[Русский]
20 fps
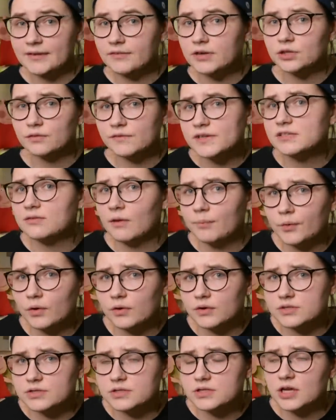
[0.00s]
наверное, у вас
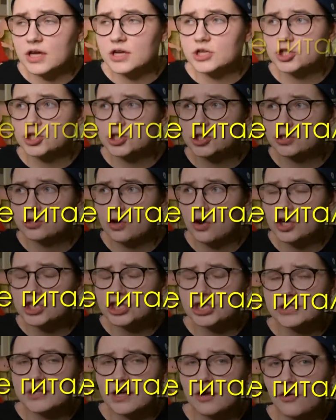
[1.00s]
вопрос, что
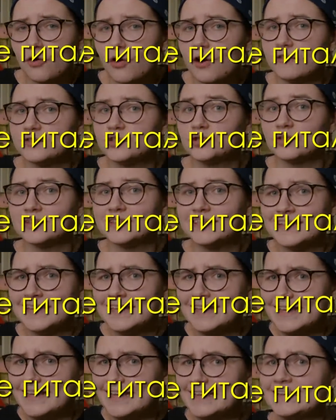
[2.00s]
же такое
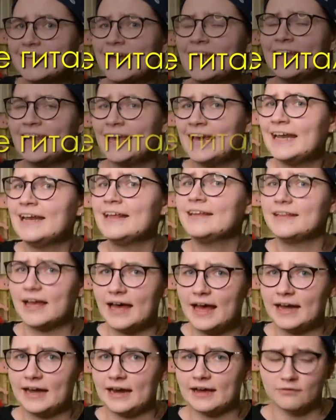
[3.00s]
все-таки гиталеле
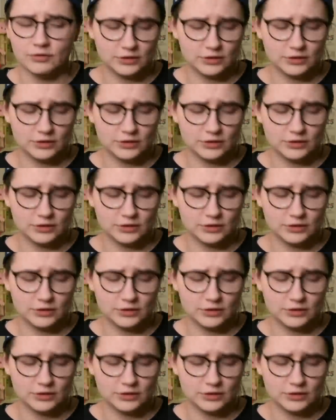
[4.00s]
Дарья?